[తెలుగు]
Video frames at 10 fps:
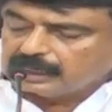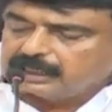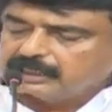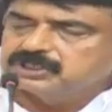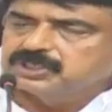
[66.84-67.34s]

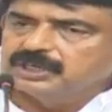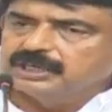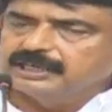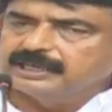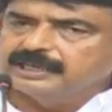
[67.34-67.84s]
రాక్షసులు
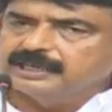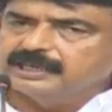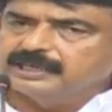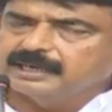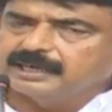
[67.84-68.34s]
అంటే
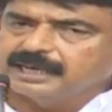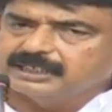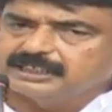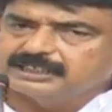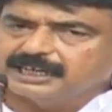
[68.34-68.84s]

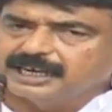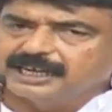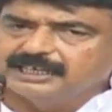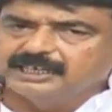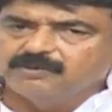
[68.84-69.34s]
రాక్షస
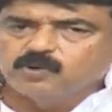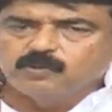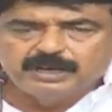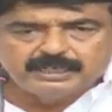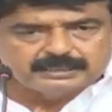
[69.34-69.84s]
గణానికేమో
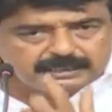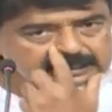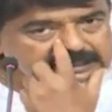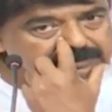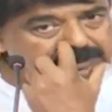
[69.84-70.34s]
కొమ్ము కాస్తాడు
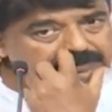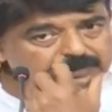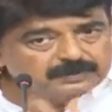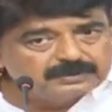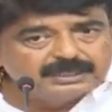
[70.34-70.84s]
చంద్రబాబును
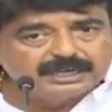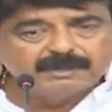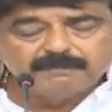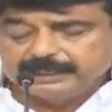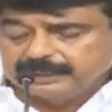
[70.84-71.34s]
వాళ్ళ
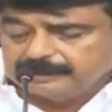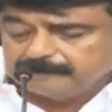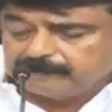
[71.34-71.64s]
అబ్బాయికి